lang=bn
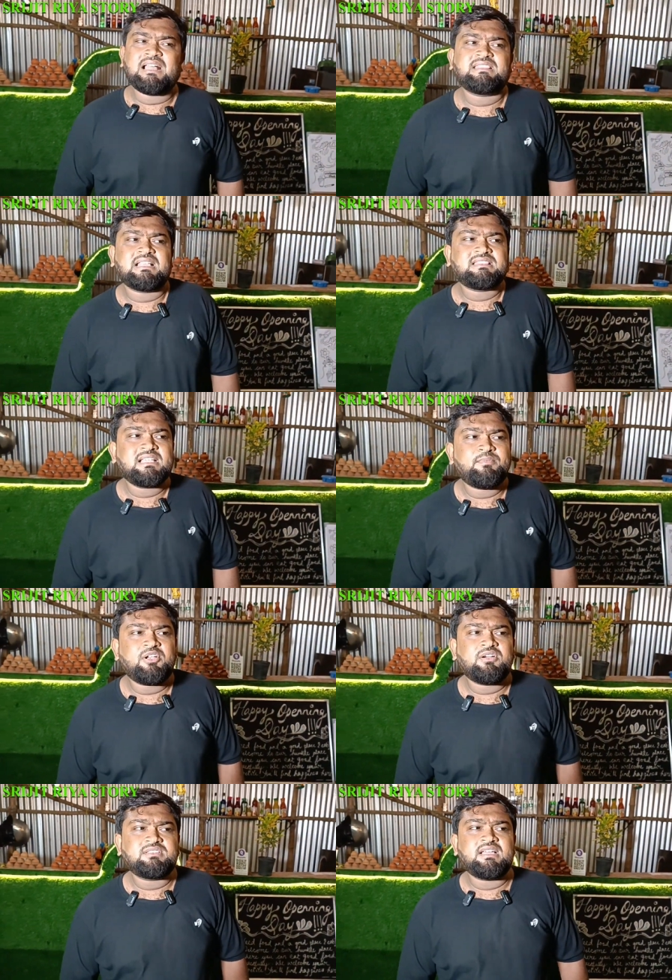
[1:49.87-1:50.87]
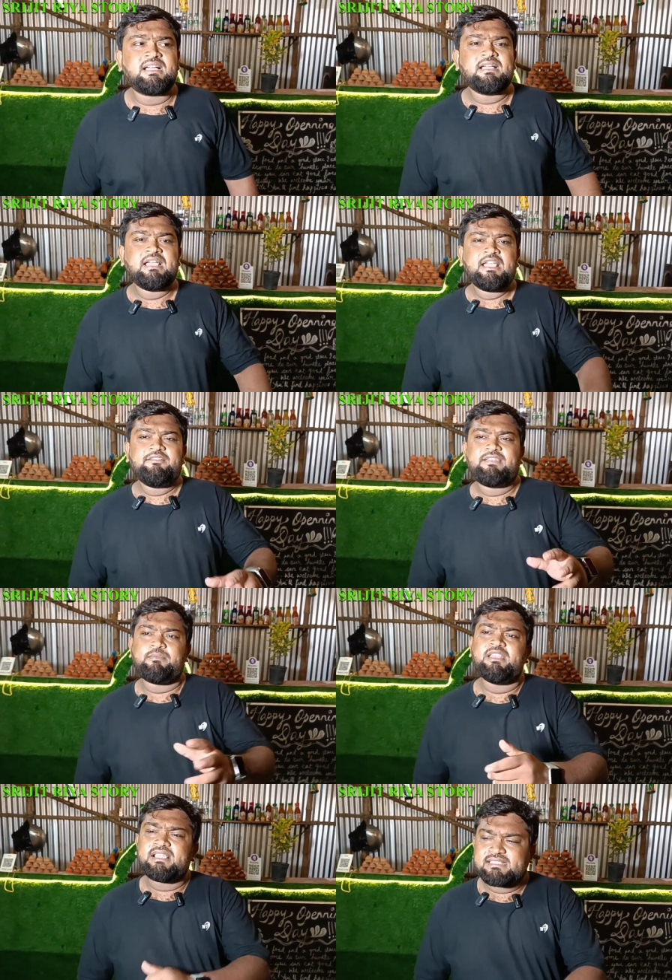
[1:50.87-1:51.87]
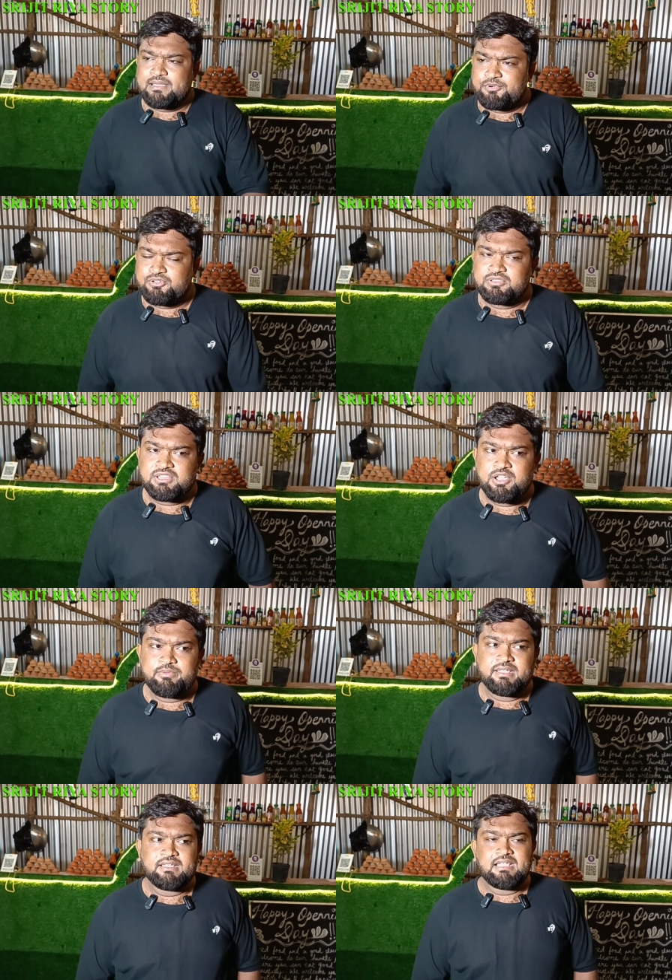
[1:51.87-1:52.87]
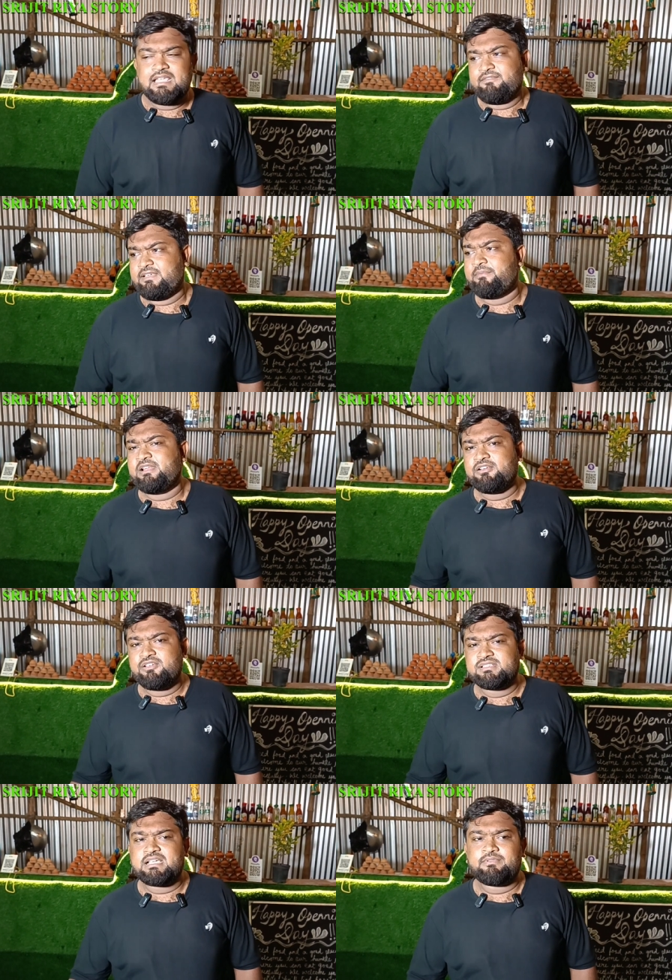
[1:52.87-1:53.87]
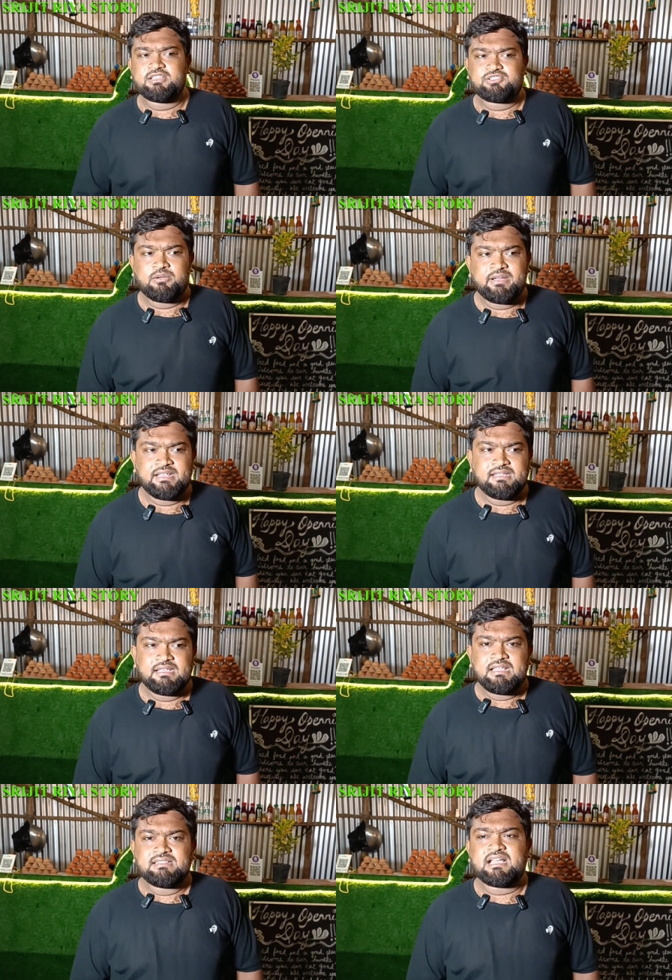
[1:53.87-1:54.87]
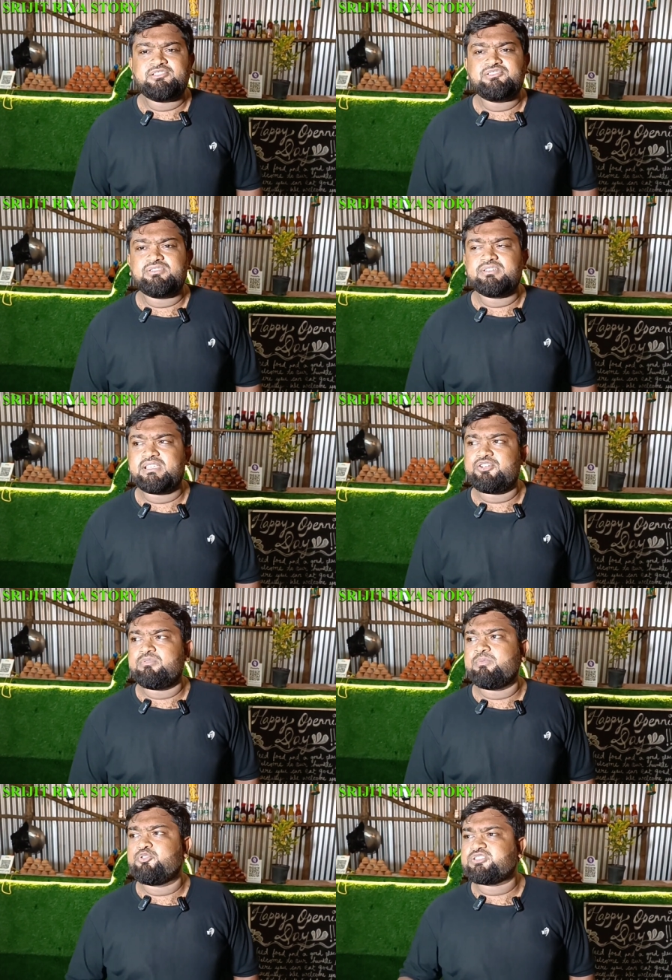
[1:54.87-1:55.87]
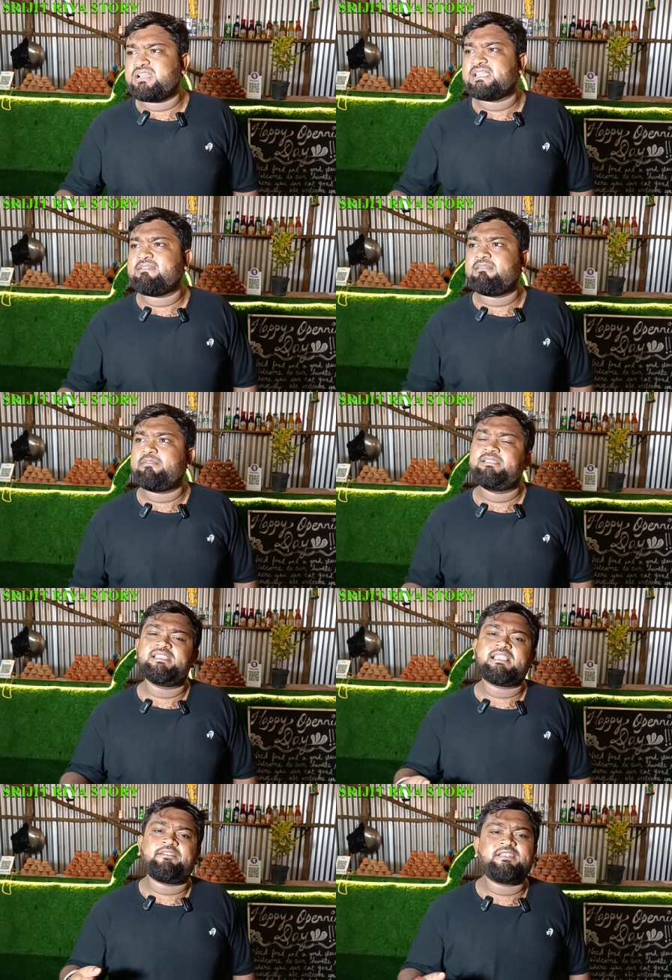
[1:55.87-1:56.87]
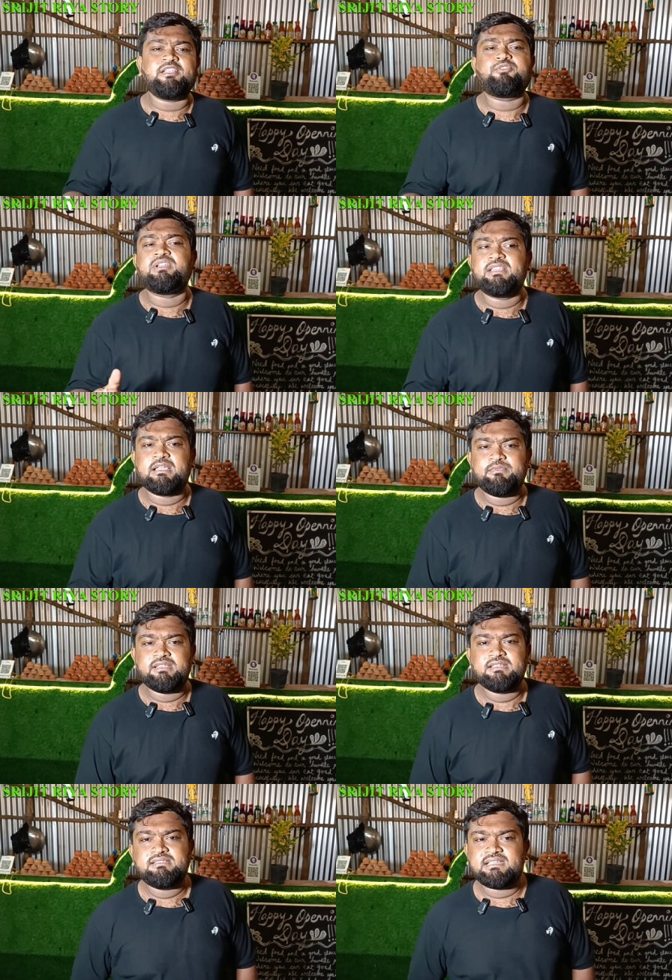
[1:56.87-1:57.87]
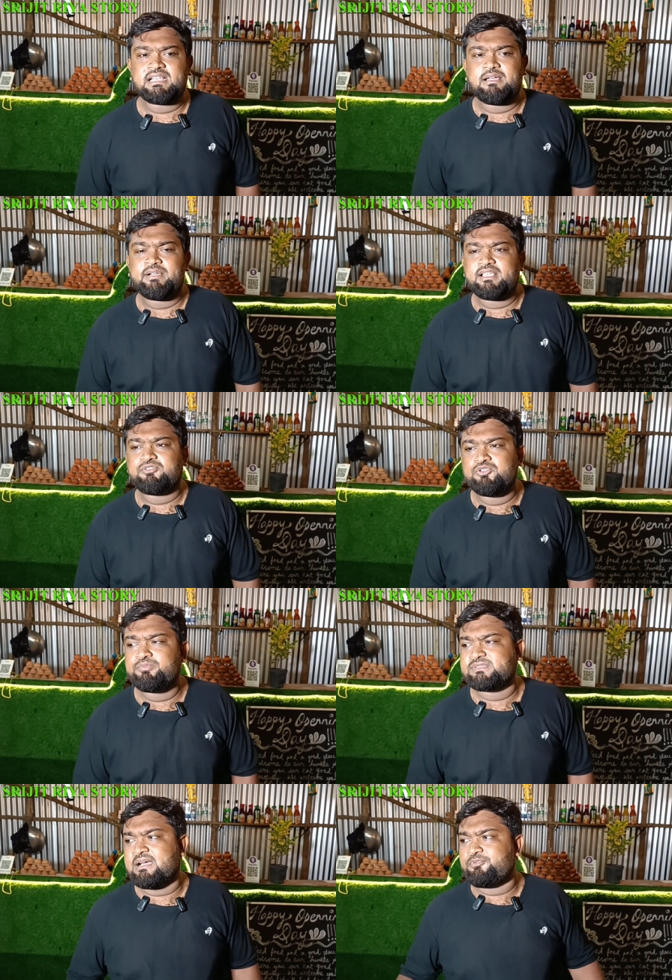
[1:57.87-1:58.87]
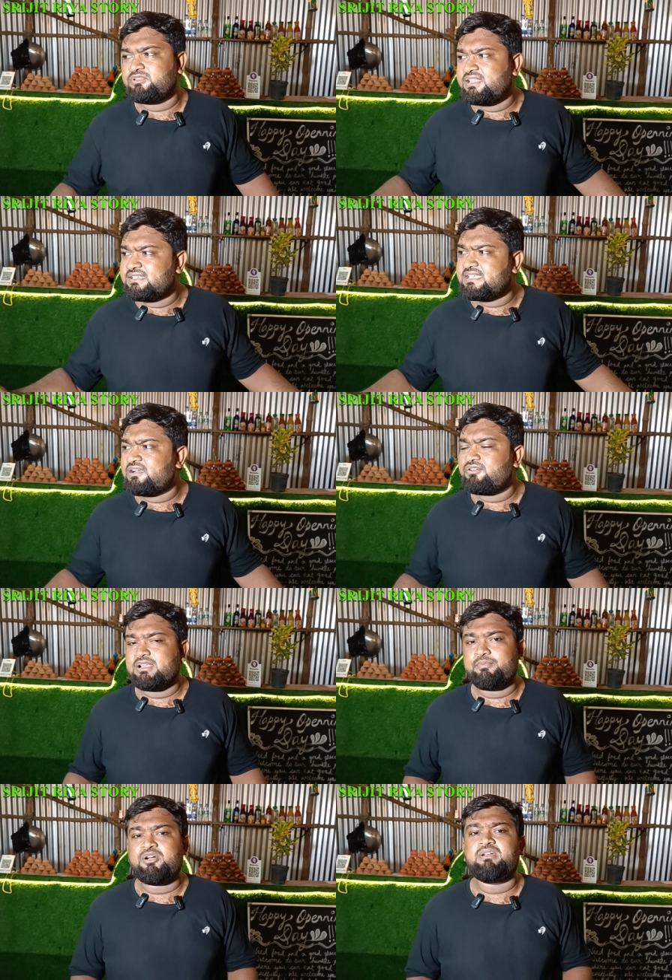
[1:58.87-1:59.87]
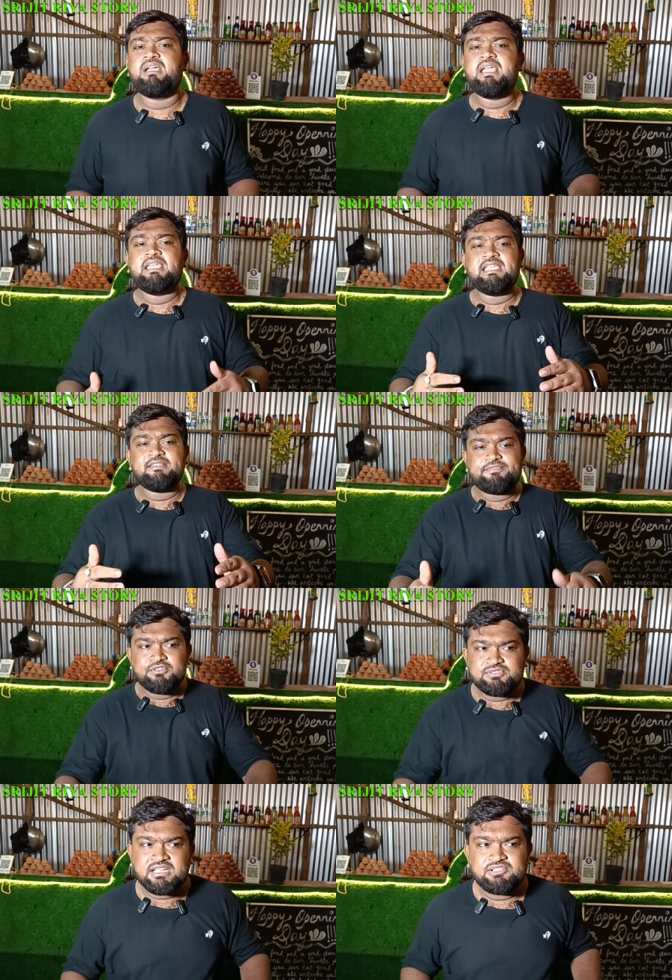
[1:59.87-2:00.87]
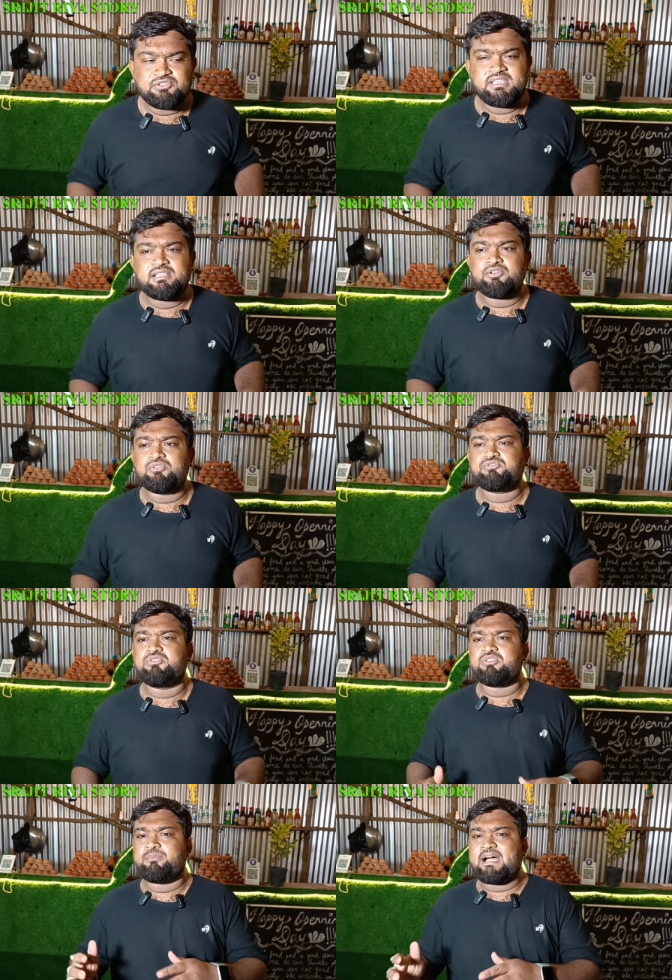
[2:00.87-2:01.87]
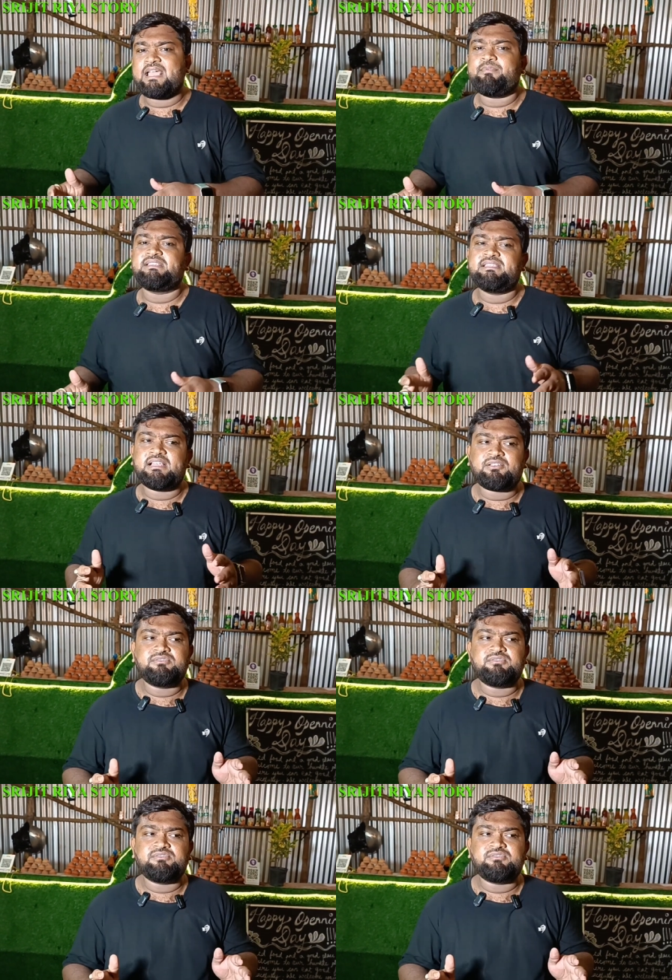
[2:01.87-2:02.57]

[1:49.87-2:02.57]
আর তার থেকে বড় কথা ফ্যামিলিকে সাপোর্ট করতে হবে ফ্যামিলি রয়েছে আমাদের সবারই তার জন্য কি করব বসে না থাকে ভালো ইঞ্জিয়া ক্যাফেটাই খুলে দিই আমি যেটা আমাকে খুব সাপোর্ট দিয়েছে এখন এবং ইন ফিউচার যদি কোনো ছোট ভাই বা দিদিরা